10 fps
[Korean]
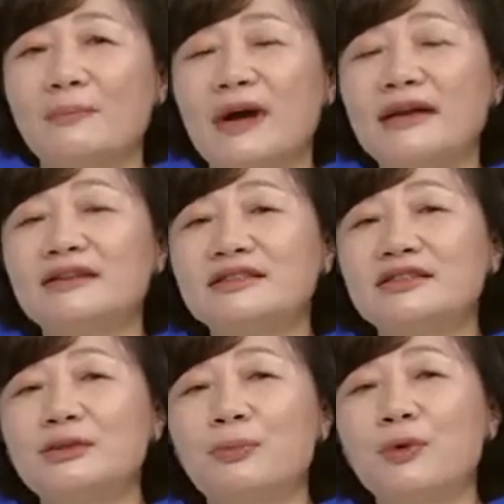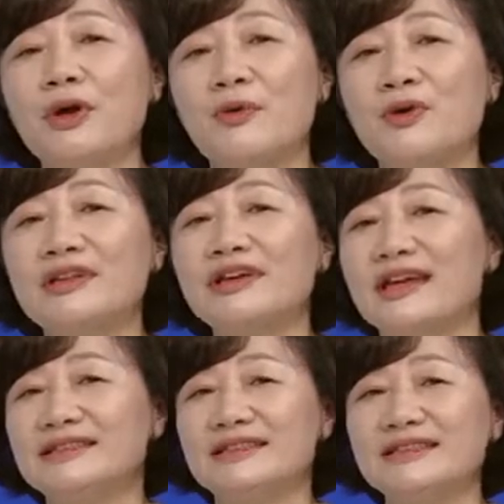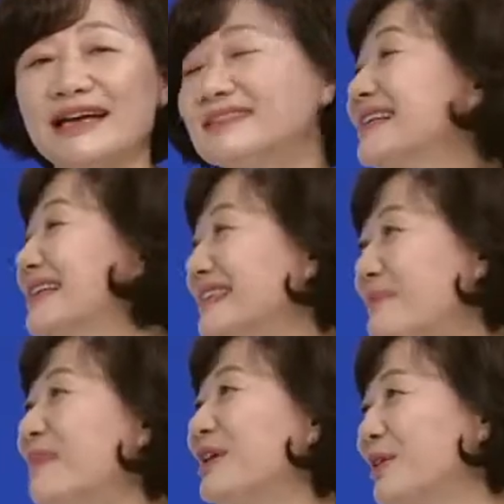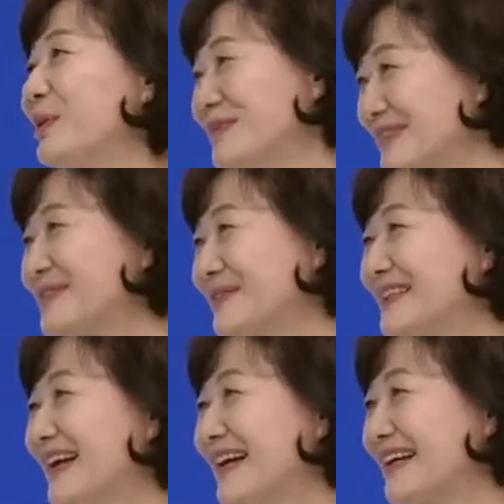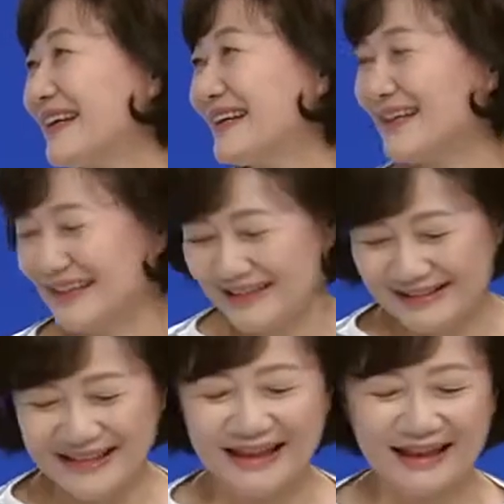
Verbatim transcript: 바이러스를 보유하고 있는 개체는 아직까지 한 마리도 없었습니다. 어, 다행이네요. 네.